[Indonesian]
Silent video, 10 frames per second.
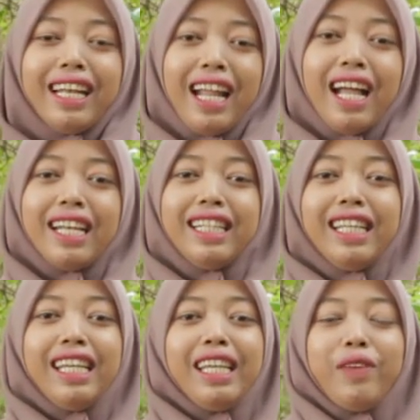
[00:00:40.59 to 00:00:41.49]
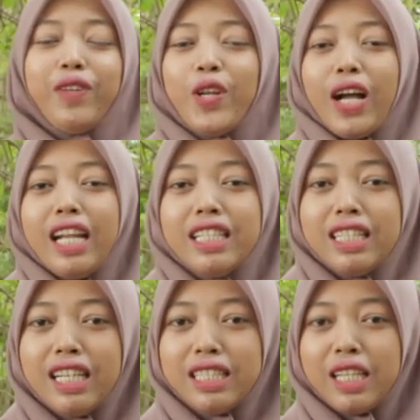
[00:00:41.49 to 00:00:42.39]
Nah, di video kali ini
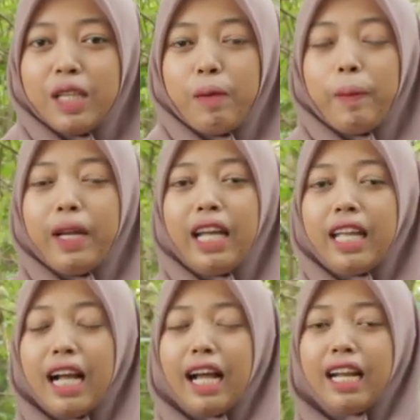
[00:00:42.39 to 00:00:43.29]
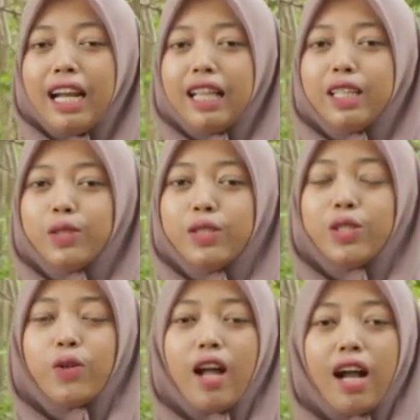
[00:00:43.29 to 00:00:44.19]
sendiri sedikit berbeda ya, karena nanti
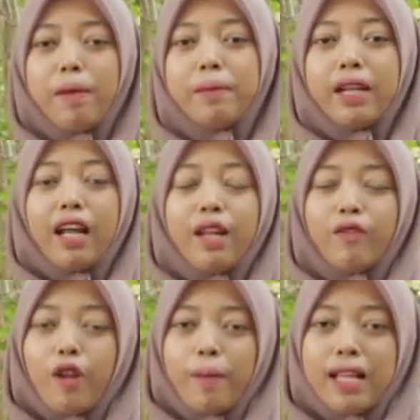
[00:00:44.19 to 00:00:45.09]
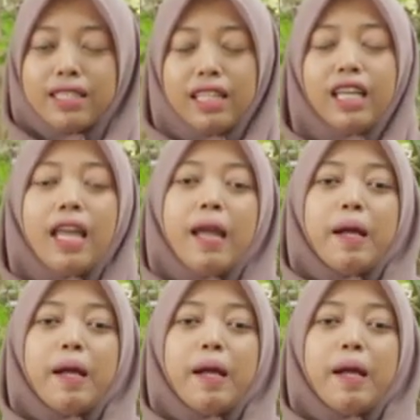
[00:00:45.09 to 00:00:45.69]
Suci juga akan memberikan informasi